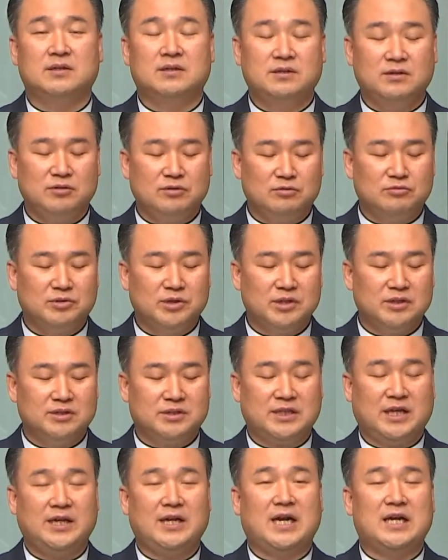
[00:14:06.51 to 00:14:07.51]
그리고 우리는
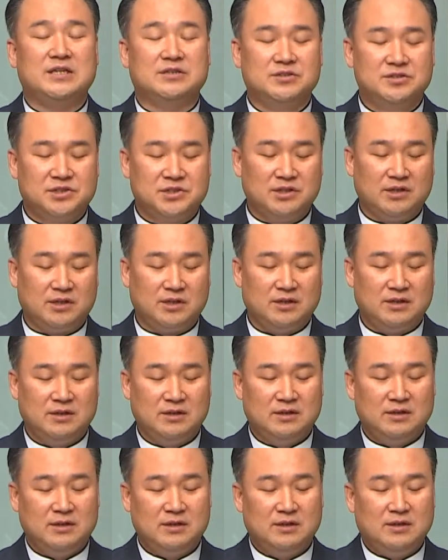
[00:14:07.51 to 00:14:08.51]
잘 알듯이
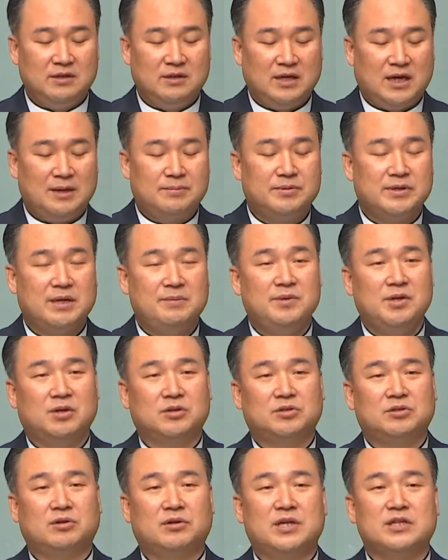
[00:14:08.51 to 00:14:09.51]
아브라함이
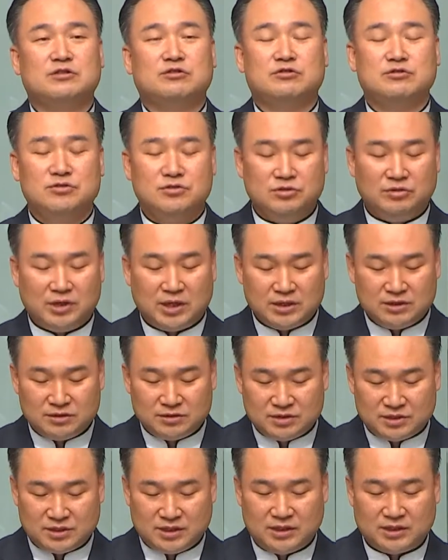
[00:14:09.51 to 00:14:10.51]
어떻게
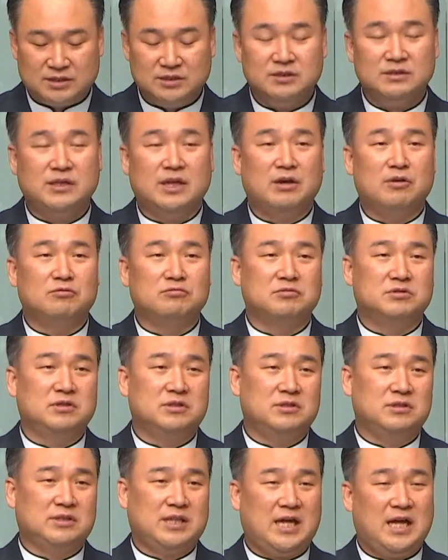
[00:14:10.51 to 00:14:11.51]
순종했는지 그
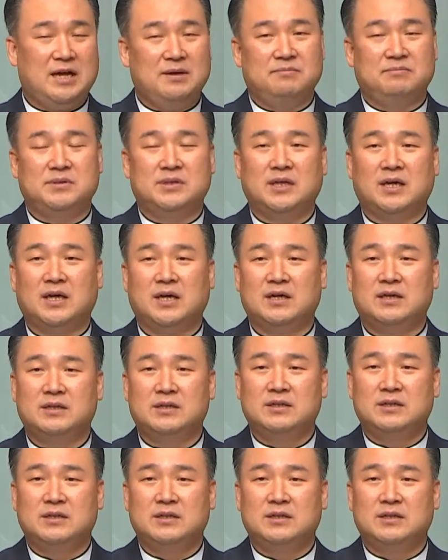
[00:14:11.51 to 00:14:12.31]
내용들을 다 압니다.